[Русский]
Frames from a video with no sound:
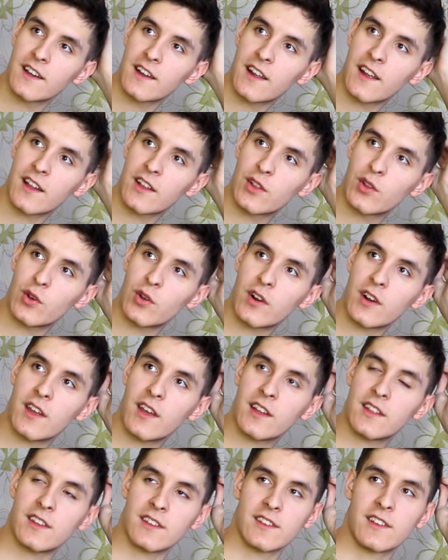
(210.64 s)
Который
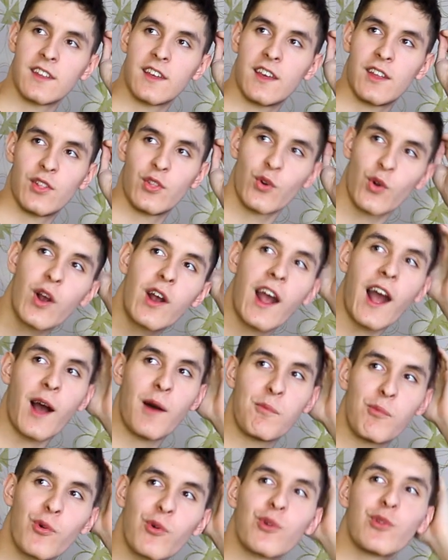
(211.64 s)
это? Ну
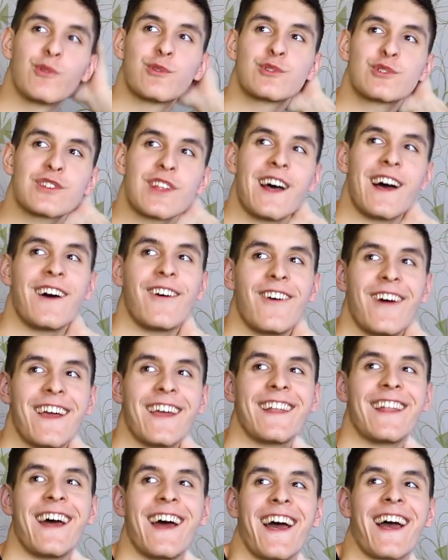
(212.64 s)
кому нужна
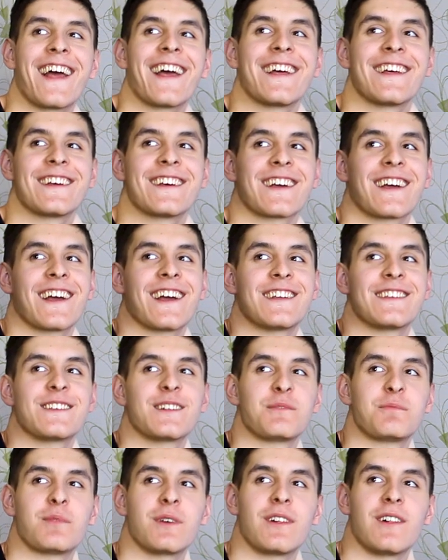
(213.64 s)
война?
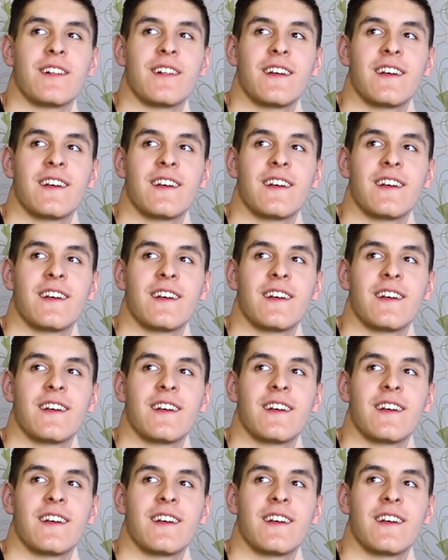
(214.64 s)
Ходил, пел.